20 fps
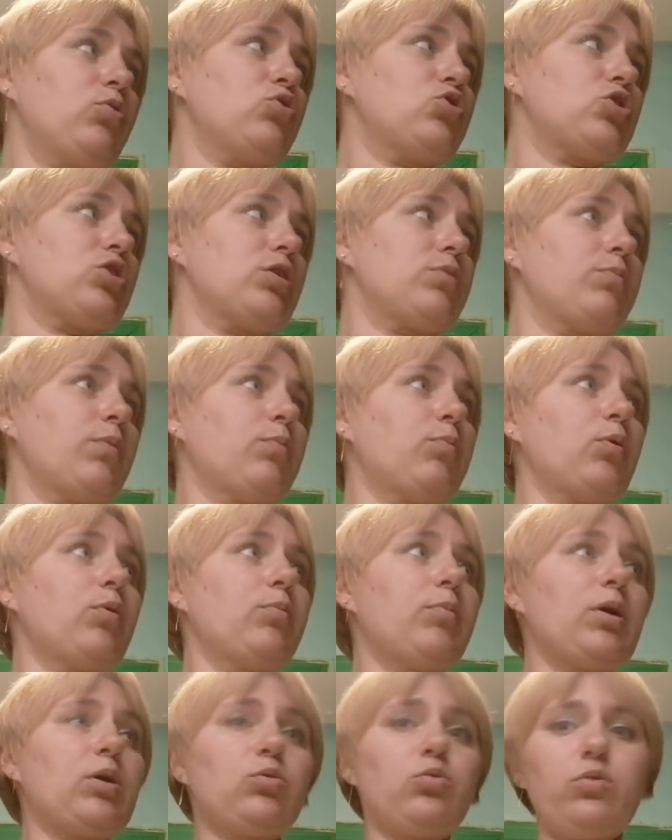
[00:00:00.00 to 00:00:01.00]
первую очередь мы
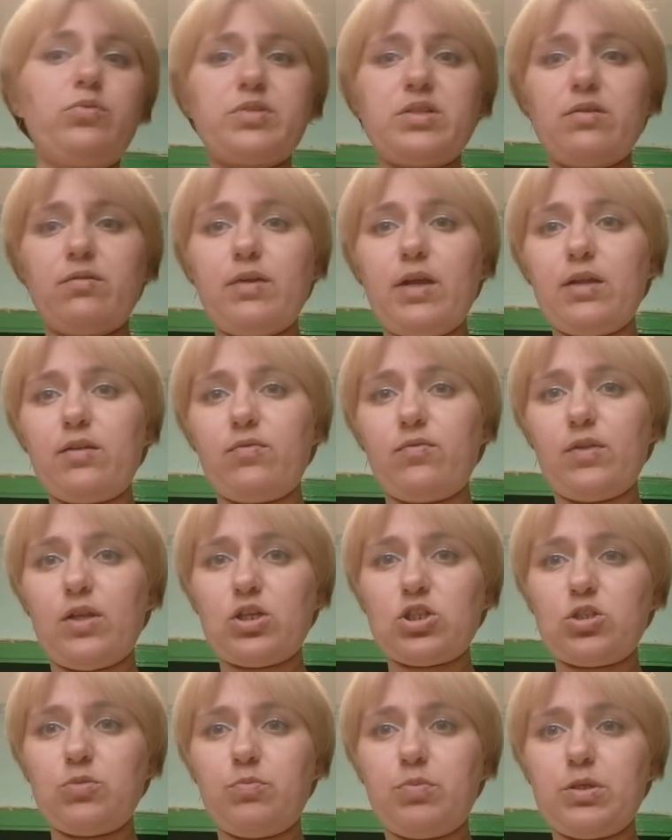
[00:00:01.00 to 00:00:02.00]
будем окно вставлять в
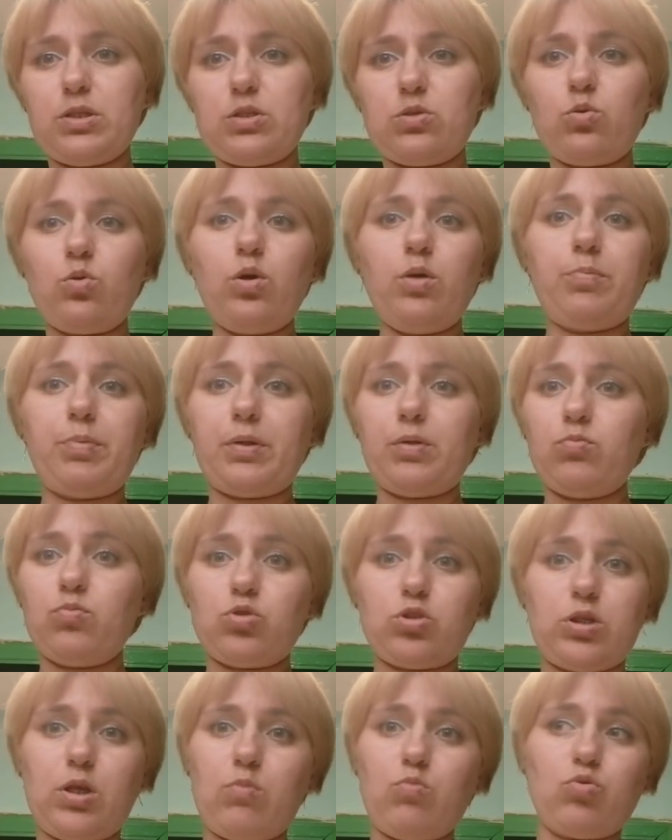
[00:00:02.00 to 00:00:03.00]
нашем пристрое,
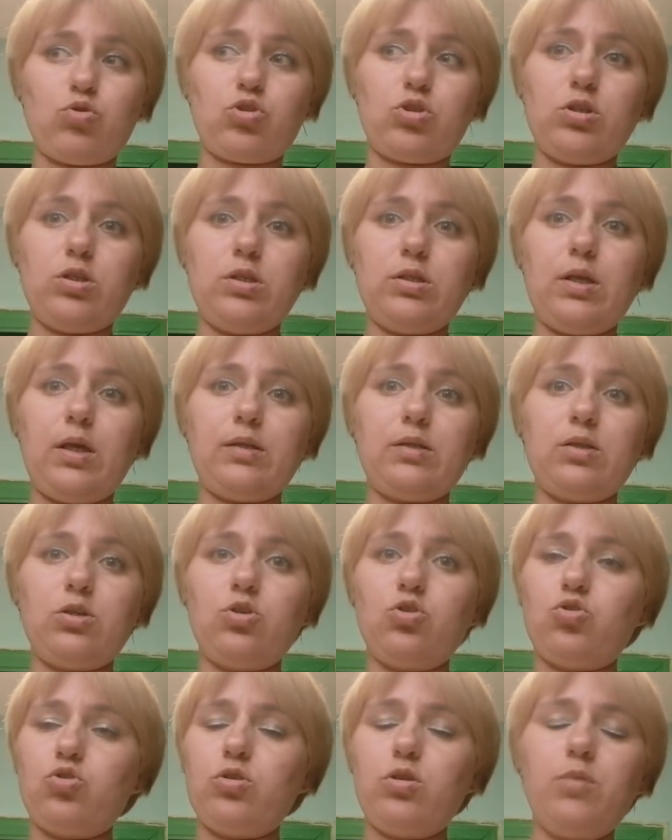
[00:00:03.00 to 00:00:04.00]
потому что там уже не надо
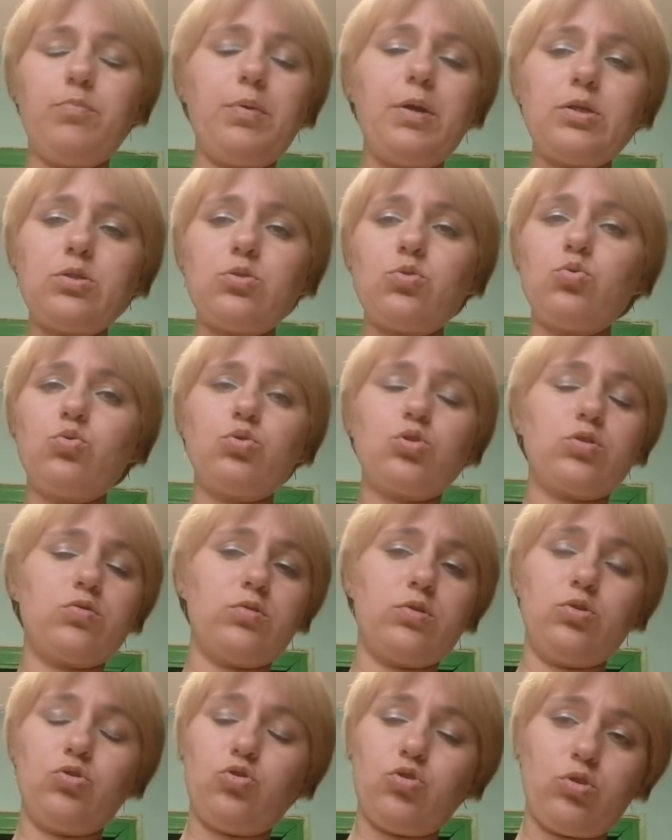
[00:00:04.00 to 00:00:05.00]
ничего не
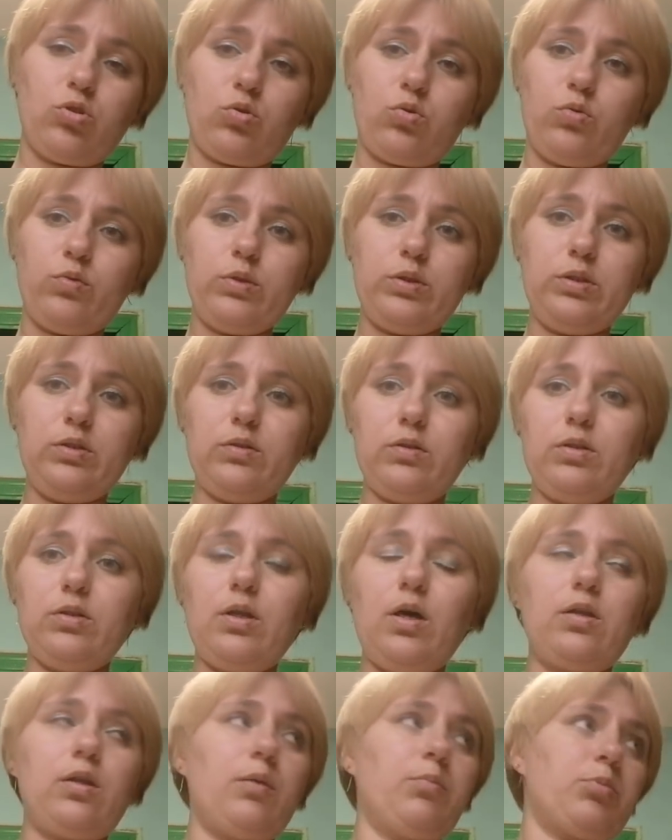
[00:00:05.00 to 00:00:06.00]
просушивать, ничего такого делать не
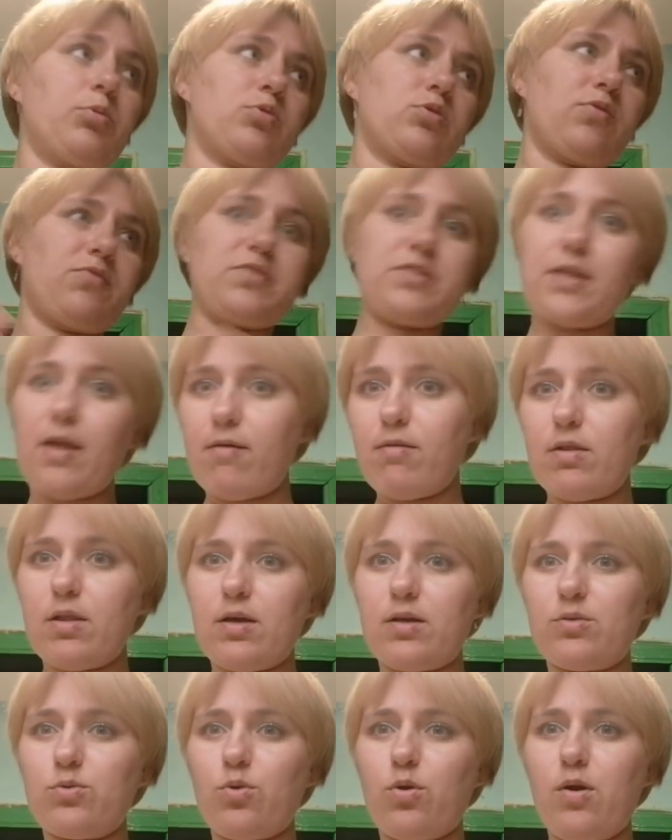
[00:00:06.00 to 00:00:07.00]
надо. Там просто
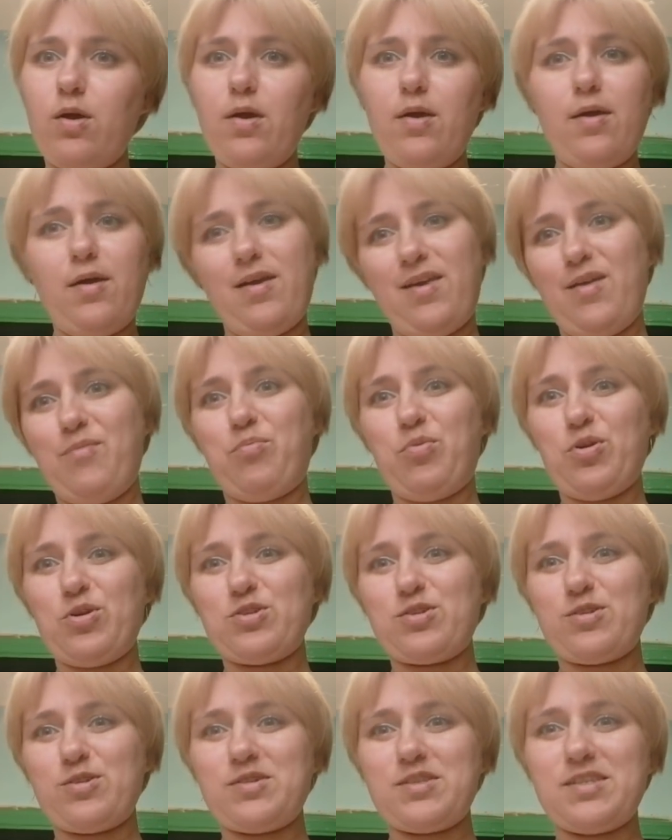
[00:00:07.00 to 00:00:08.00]
вставил окно и
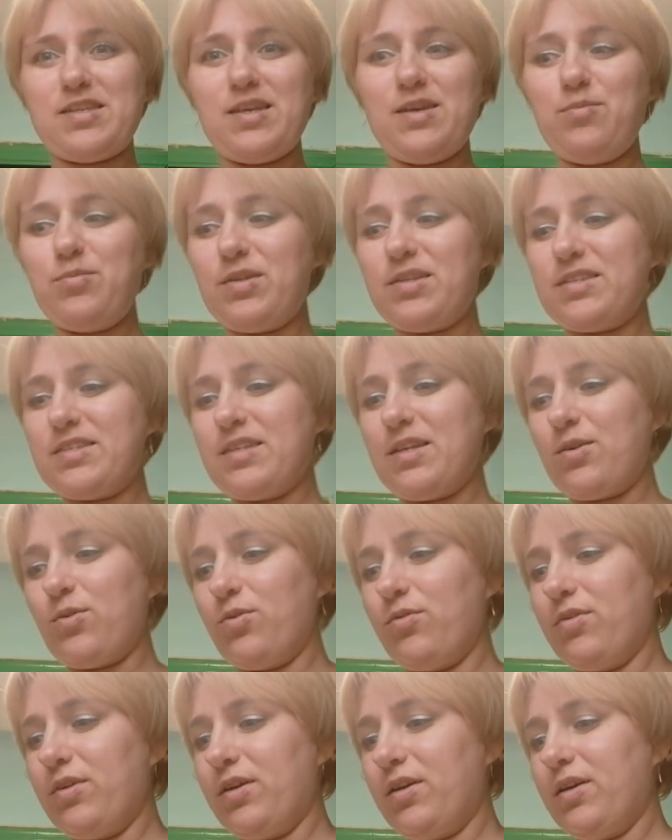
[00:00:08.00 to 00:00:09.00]
пользуйся им на
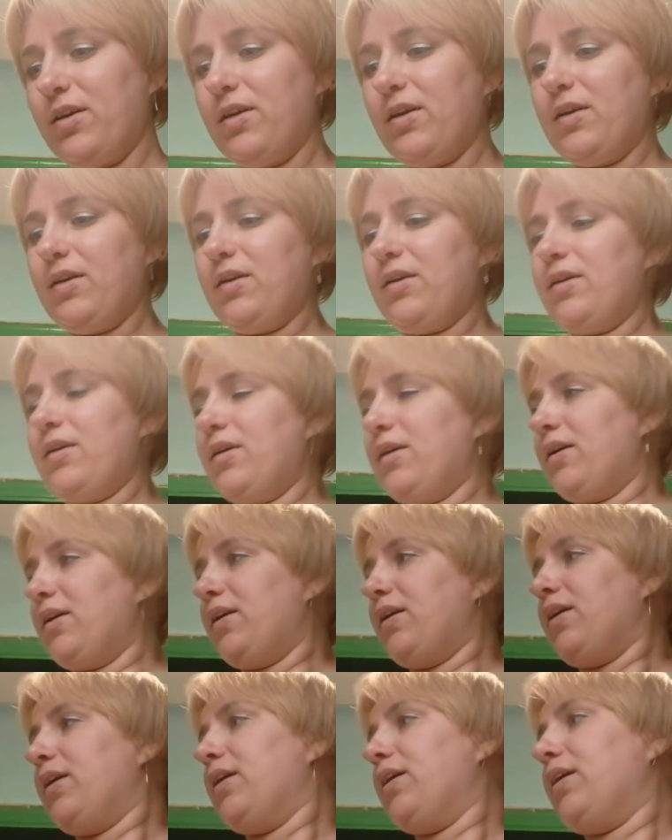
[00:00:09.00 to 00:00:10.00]
здоровье.
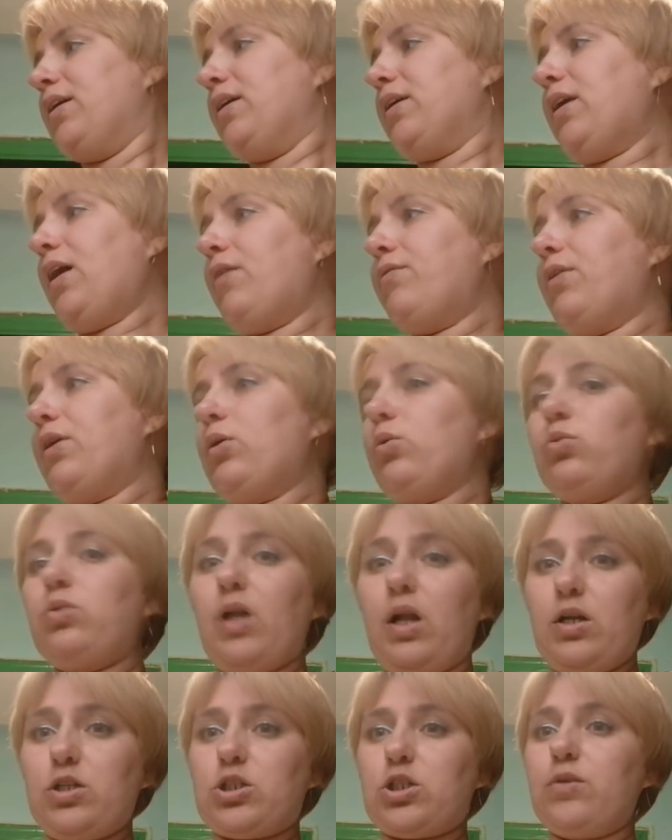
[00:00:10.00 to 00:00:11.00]
Я варю
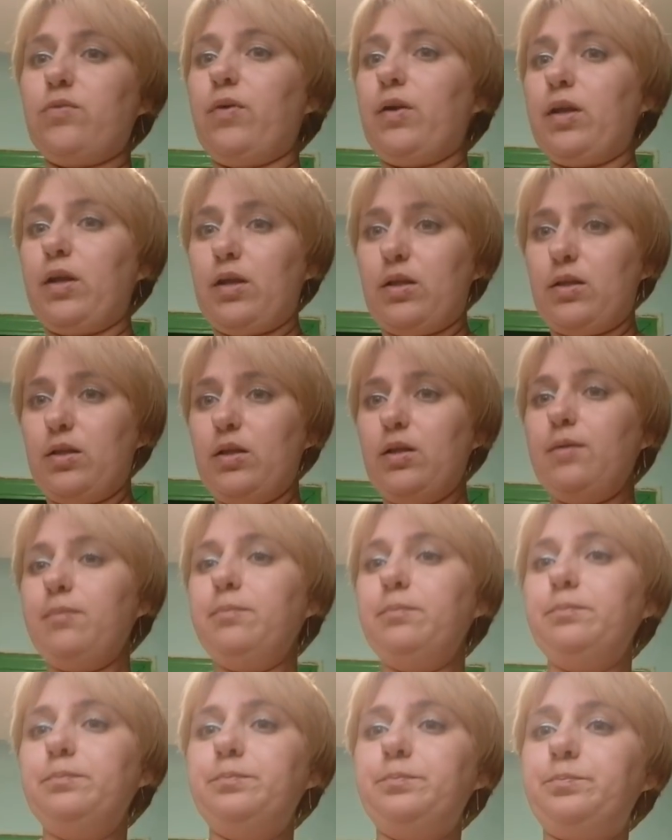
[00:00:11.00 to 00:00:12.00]
дальше варенье.